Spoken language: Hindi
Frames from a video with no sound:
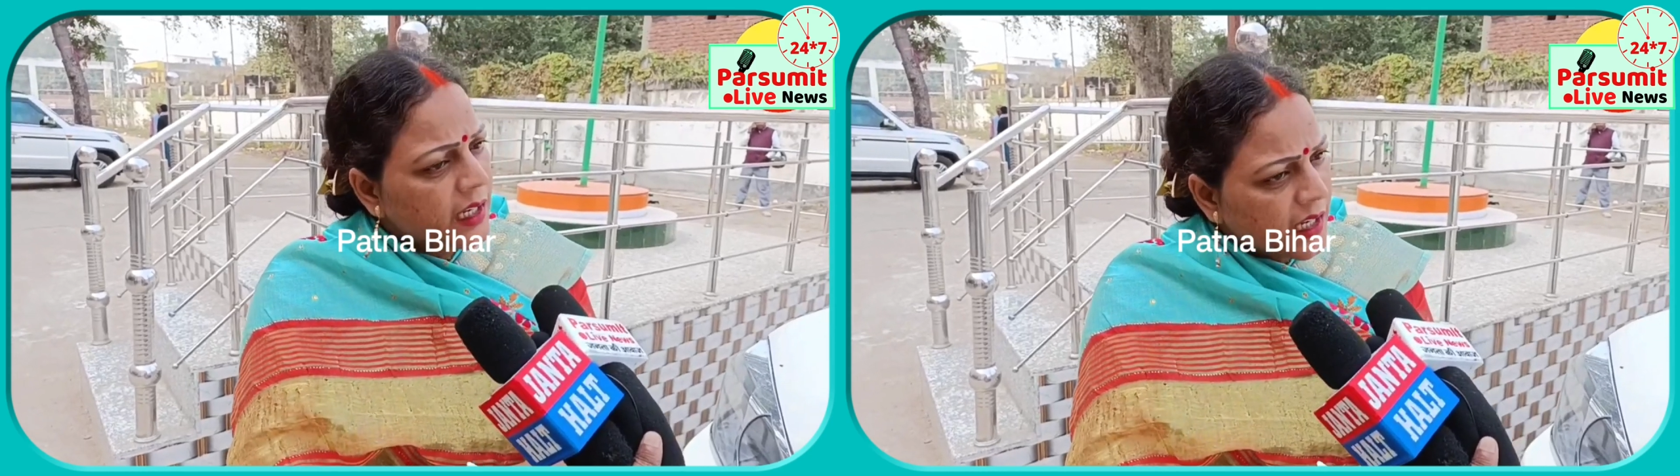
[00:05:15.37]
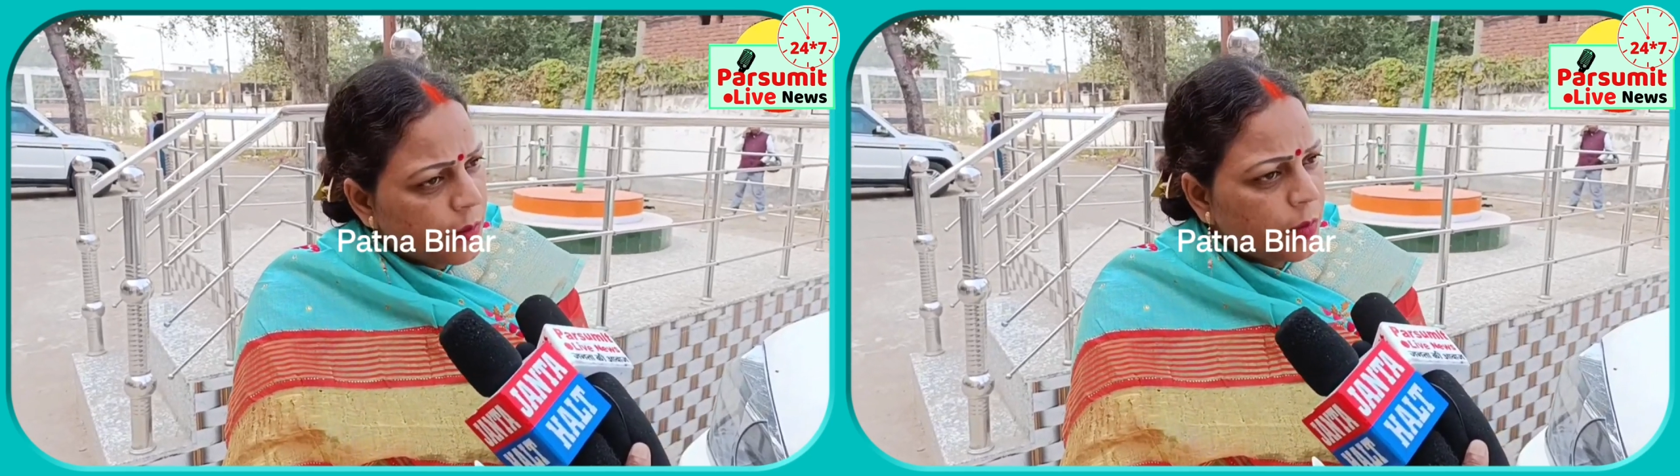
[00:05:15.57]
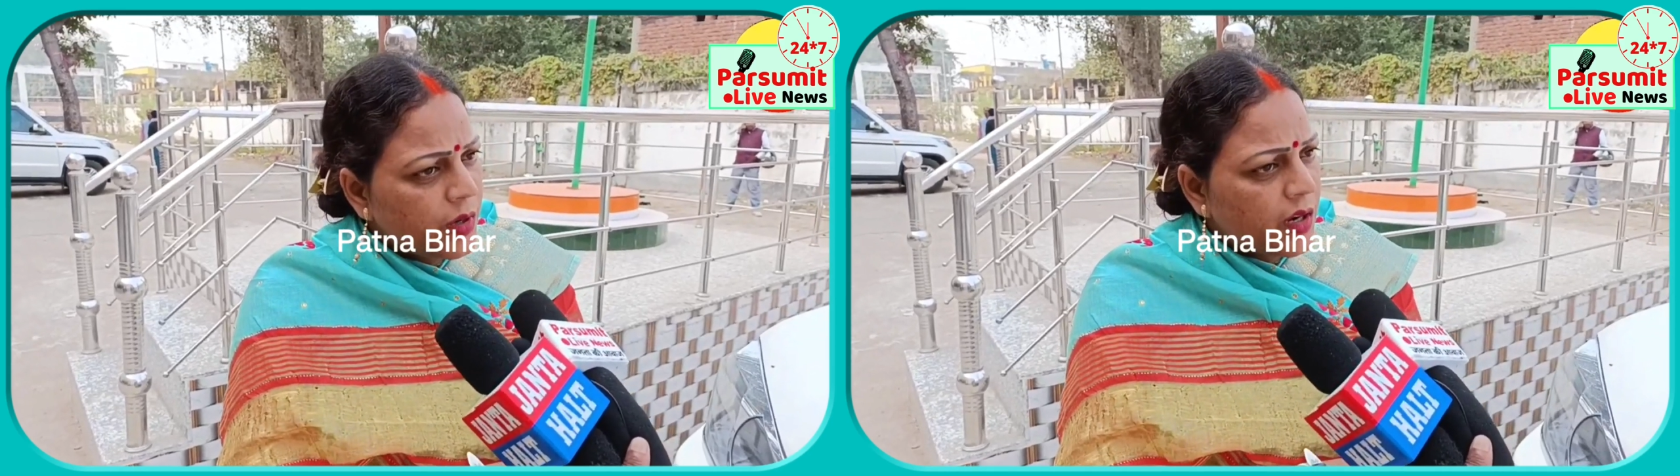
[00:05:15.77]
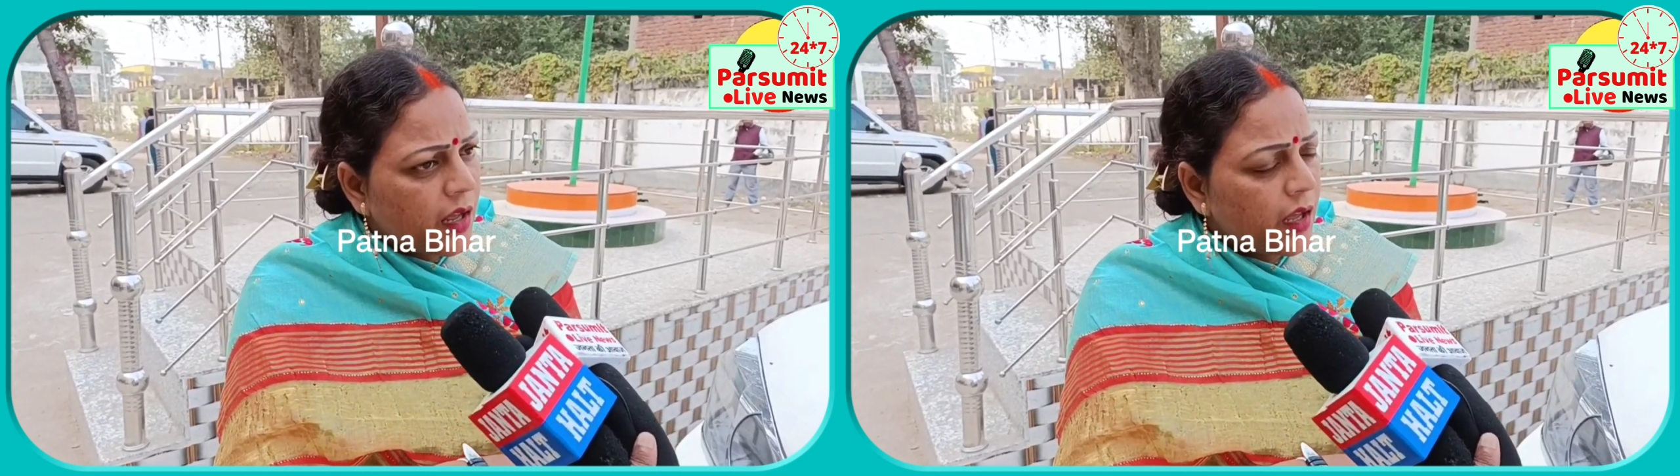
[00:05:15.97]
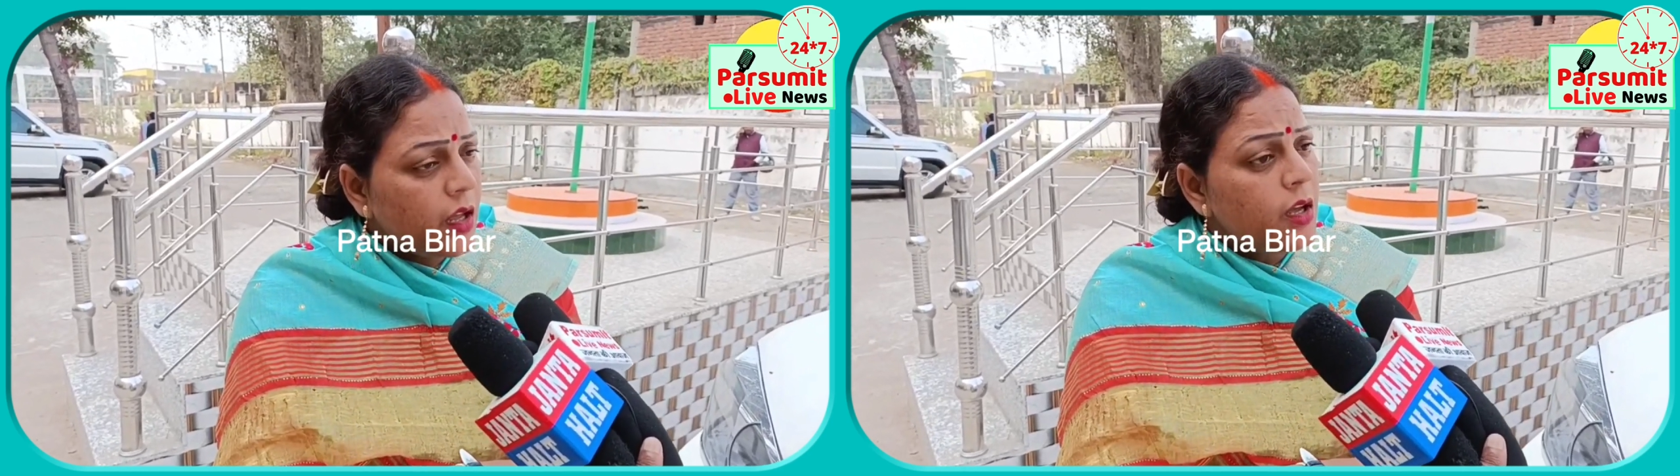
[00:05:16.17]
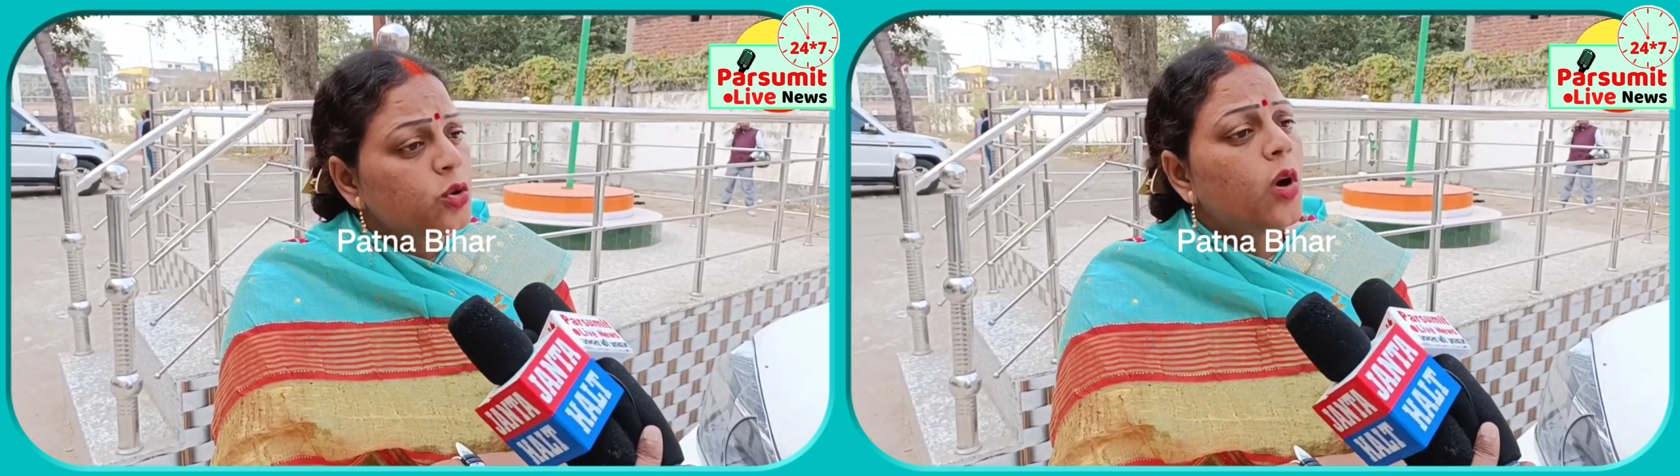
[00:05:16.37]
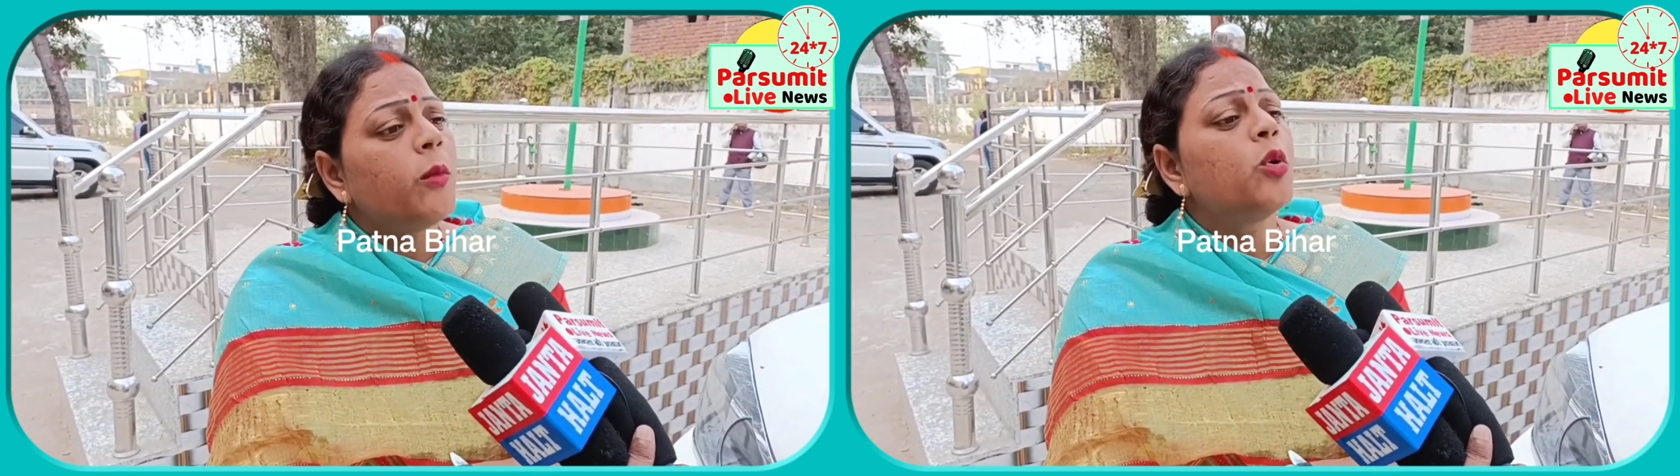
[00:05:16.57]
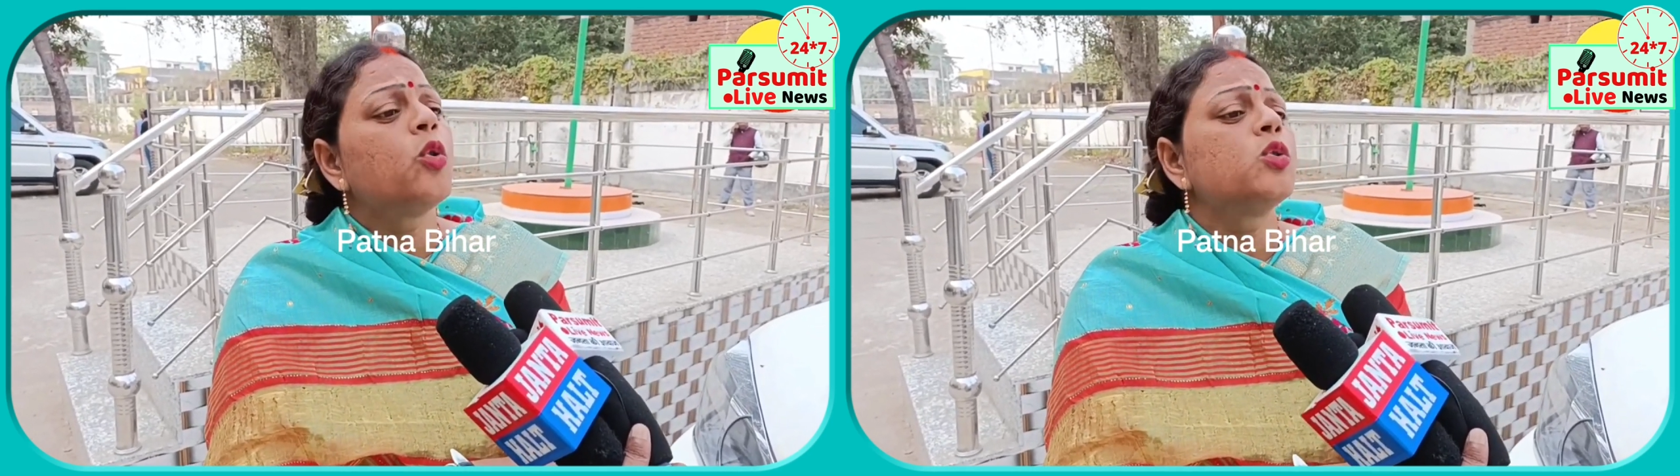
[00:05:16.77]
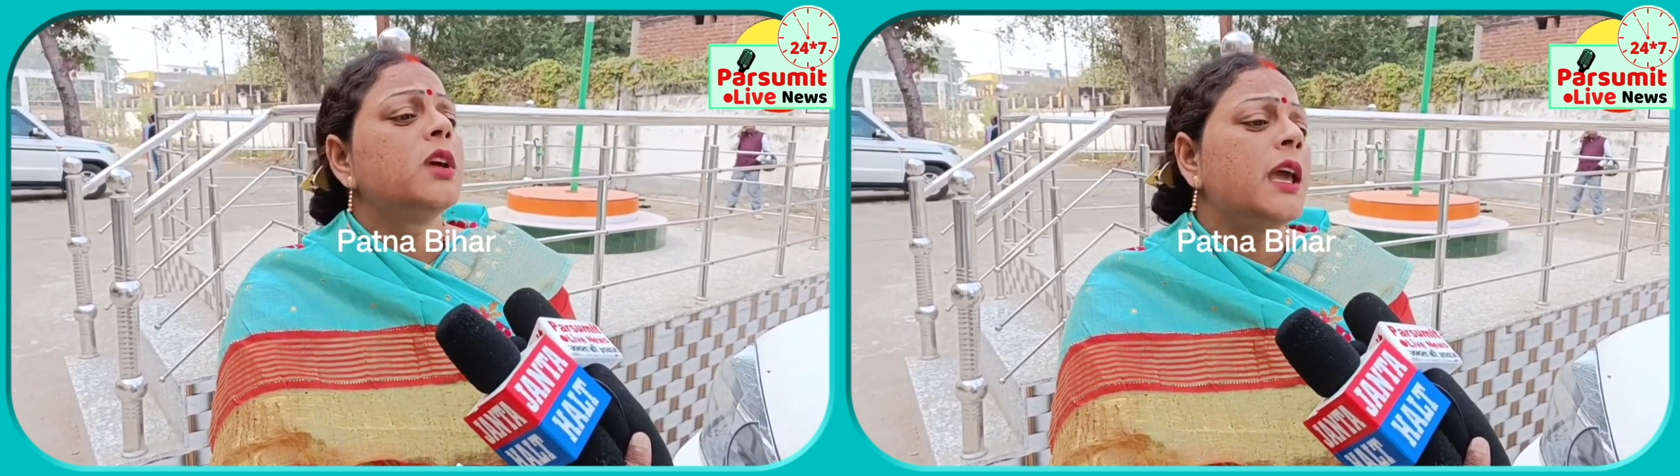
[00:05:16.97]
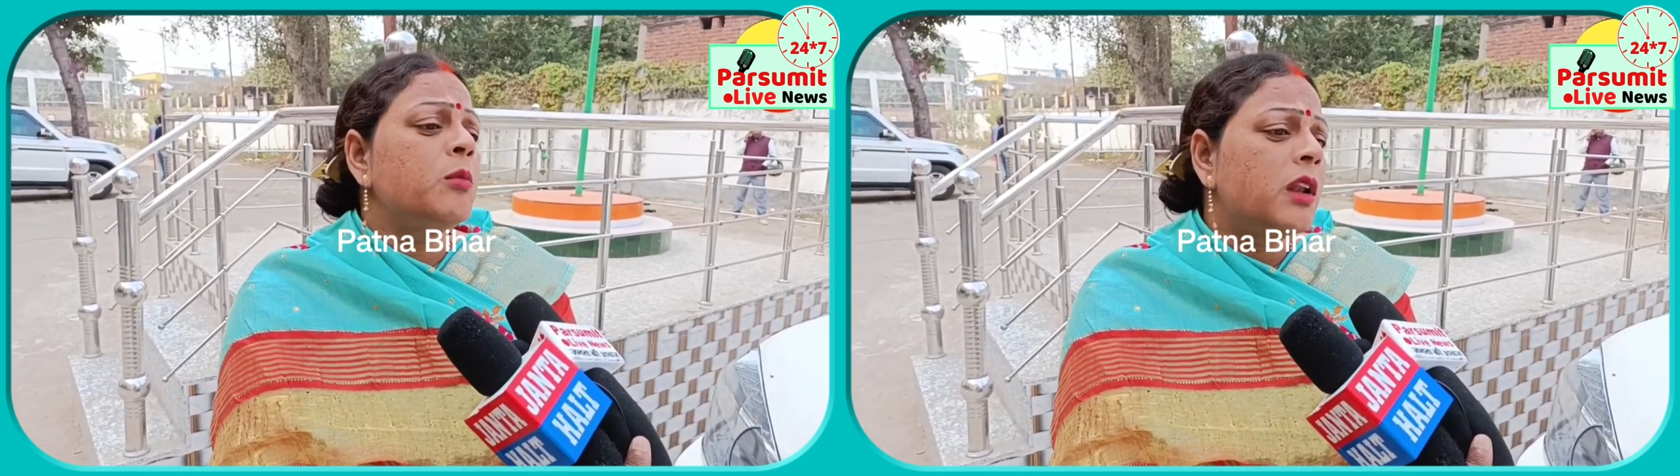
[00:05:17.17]
देखने के लिए भी मिल रहा है तो हम लोगों
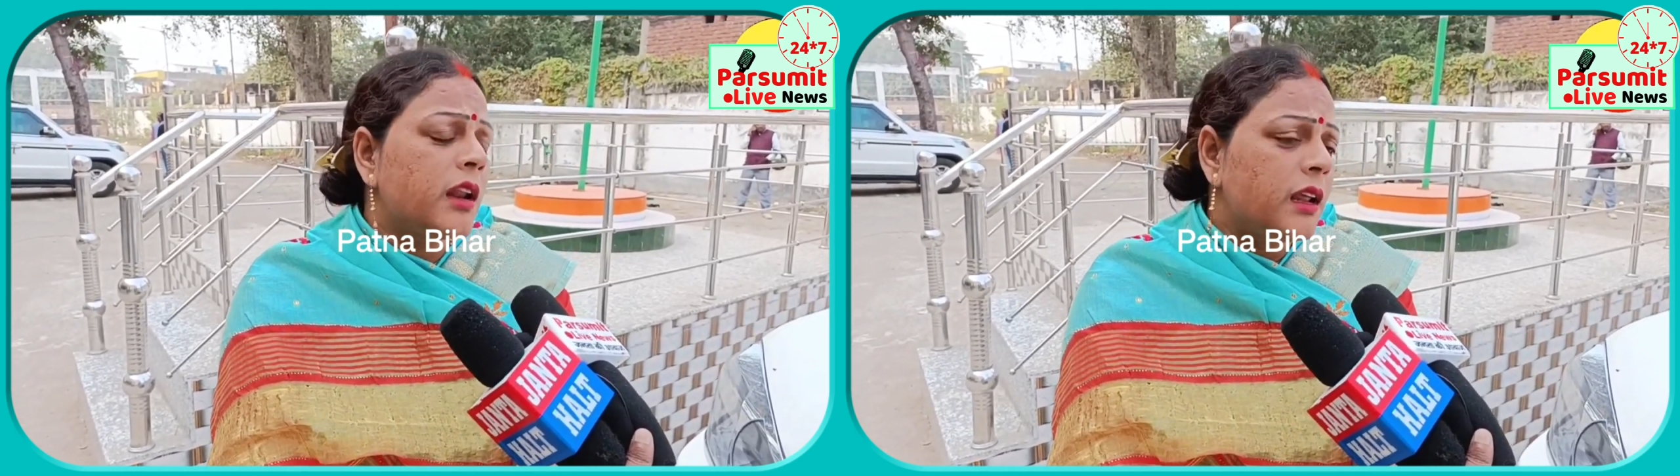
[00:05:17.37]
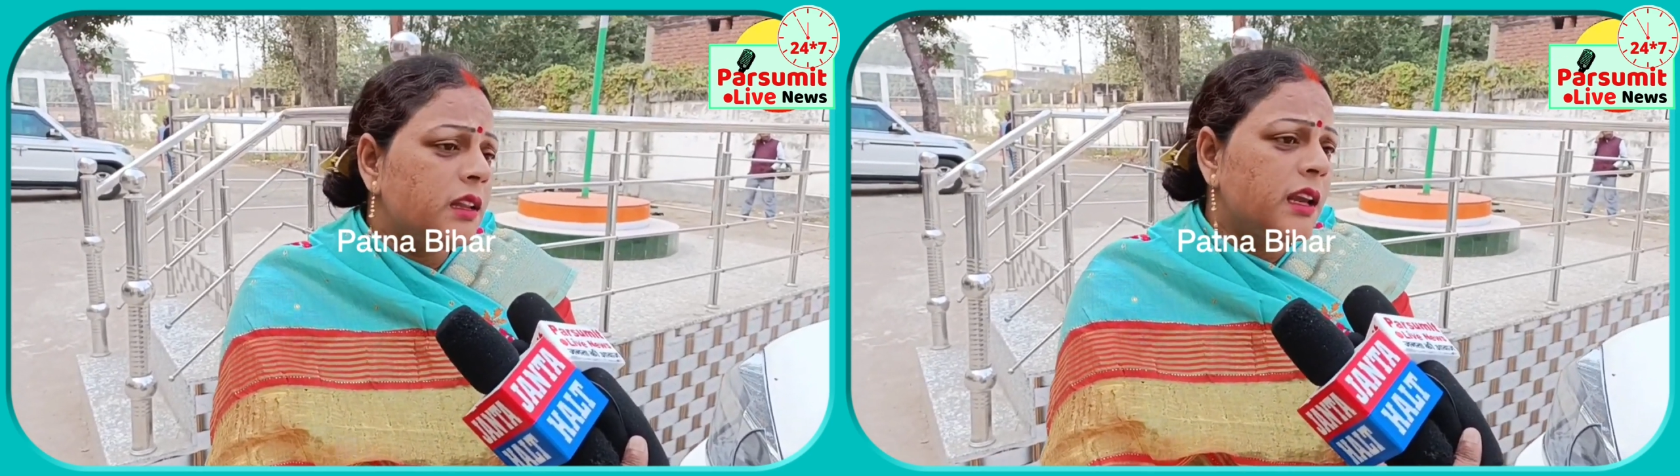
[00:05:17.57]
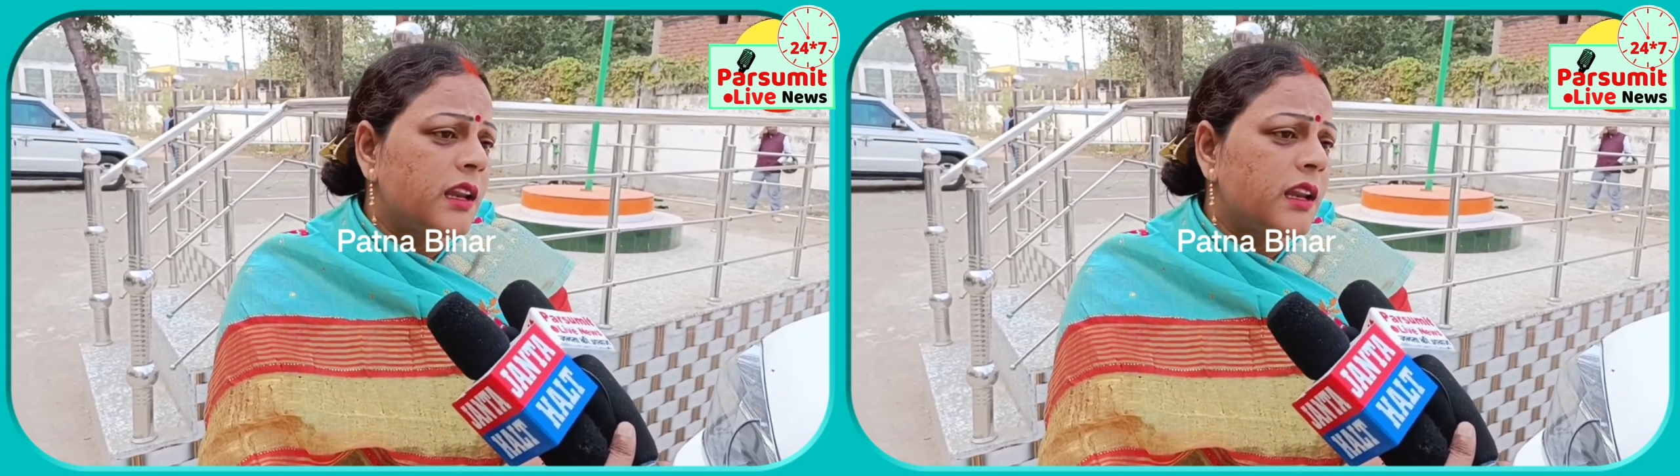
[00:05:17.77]
को तो यही मिल रहा है ना